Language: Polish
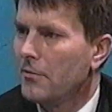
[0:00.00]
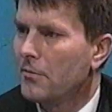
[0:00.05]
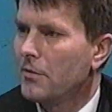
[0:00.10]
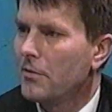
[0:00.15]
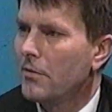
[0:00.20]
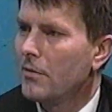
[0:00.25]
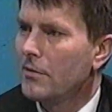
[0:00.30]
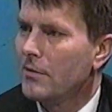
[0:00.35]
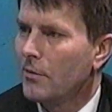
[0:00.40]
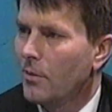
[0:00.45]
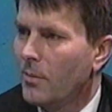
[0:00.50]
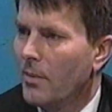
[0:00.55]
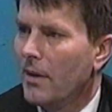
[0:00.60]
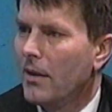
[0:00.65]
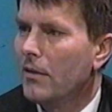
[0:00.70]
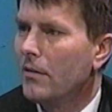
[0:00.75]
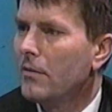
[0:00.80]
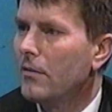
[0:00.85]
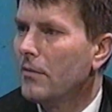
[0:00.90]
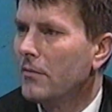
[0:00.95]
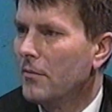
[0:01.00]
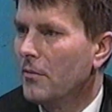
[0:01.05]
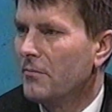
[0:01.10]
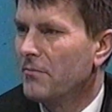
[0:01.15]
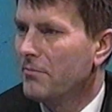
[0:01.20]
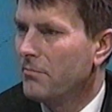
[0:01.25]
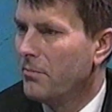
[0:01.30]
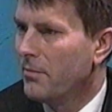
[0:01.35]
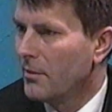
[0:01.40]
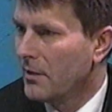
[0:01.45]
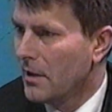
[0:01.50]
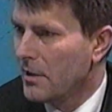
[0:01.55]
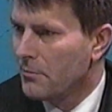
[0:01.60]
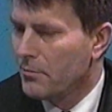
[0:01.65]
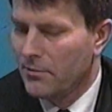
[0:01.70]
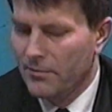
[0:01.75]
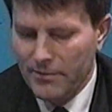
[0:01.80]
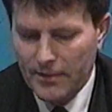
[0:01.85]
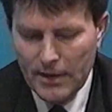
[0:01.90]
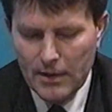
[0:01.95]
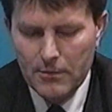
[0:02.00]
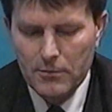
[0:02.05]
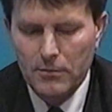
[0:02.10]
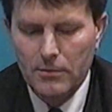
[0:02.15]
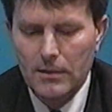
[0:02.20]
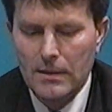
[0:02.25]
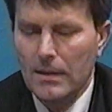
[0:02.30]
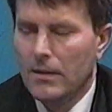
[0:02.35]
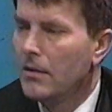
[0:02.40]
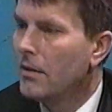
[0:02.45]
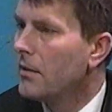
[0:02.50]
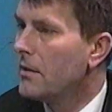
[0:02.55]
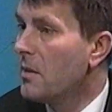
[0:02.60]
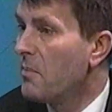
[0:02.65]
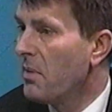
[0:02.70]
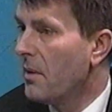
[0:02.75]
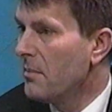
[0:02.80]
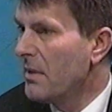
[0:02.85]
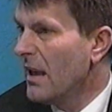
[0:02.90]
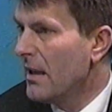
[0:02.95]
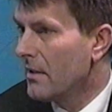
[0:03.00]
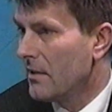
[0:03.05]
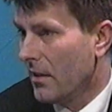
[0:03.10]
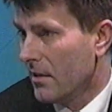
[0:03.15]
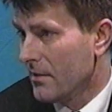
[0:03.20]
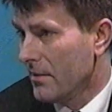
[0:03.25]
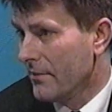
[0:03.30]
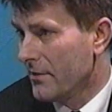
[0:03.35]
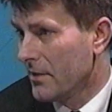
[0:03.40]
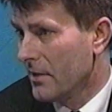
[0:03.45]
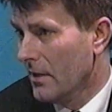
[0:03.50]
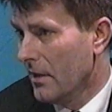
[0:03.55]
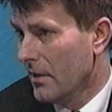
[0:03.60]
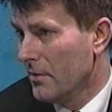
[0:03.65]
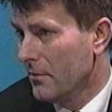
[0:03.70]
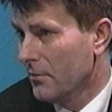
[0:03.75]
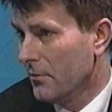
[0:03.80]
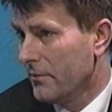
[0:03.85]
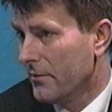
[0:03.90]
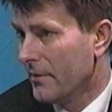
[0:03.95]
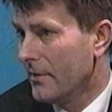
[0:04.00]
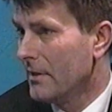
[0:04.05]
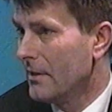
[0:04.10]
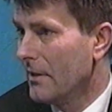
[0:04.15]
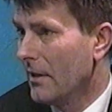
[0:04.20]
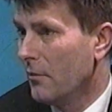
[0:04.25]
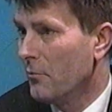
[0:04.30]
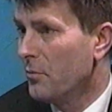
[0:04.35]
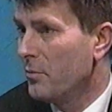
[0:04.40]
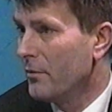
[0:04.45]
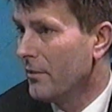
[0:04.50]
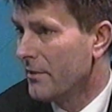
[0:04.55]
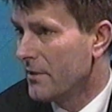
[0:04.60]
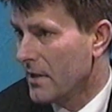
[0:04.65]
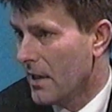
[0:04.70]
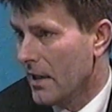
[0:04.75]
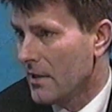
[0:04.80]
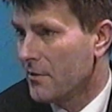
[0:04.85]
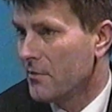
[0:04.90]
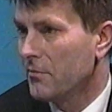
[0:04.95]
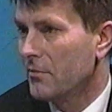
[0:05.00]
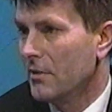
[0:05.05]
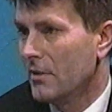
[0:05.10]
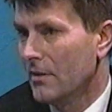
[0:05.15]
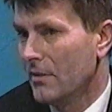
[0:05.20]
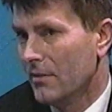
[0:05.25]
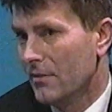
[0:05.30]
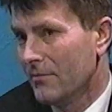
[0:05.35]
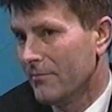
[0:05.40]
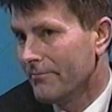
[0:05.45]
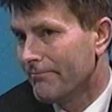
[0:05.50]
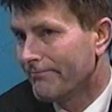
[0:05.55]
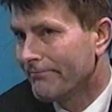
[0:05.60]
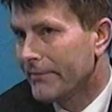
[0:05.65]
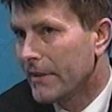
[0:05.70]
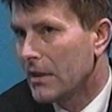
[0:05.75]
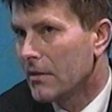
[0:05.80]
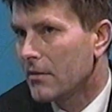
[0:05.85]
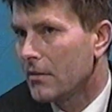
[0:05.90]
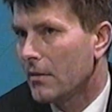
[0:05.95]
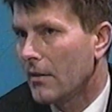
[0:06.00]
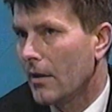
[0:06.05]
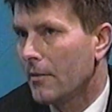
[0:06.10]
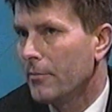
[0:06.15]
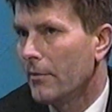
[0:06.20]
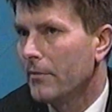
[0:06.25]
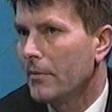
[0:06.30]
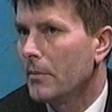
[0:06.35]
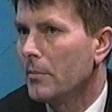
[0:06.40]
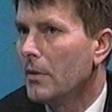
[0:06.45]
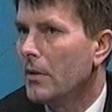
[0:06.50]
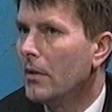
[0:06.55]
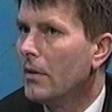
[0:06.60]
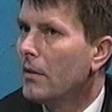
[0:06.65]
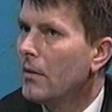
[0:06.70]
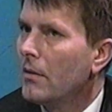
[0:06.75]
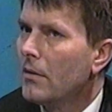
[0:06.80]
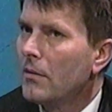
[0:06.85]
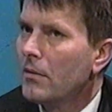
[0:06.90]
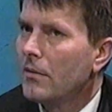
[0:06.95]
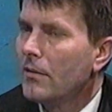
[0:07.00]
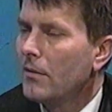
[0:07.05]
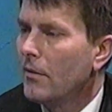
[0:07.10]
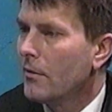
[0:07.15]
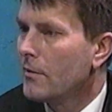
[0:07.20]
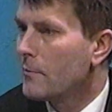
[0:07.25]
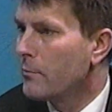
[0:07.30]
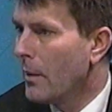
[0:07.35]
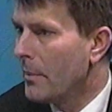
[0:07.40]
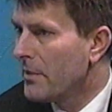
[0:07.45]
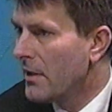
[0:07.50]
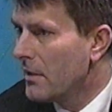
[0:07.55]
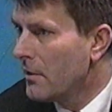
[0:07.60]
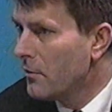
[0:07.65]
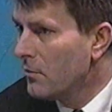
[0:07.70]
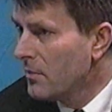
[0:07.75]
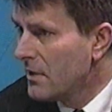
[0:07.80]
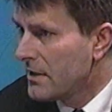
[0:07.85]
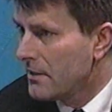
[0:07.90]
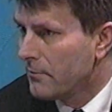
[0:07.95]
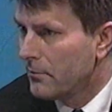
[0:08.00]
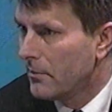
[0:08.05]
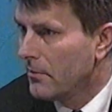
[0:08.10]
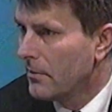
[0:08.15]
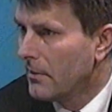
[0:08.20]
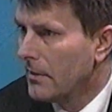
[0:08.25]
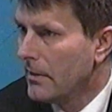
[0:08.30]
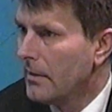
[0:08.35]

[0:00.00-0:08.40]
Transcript: już osoba w podeszłym wieku nie pamięta ze względów na upływ czasu i, że tak powiem, y, osłabienie umysłu.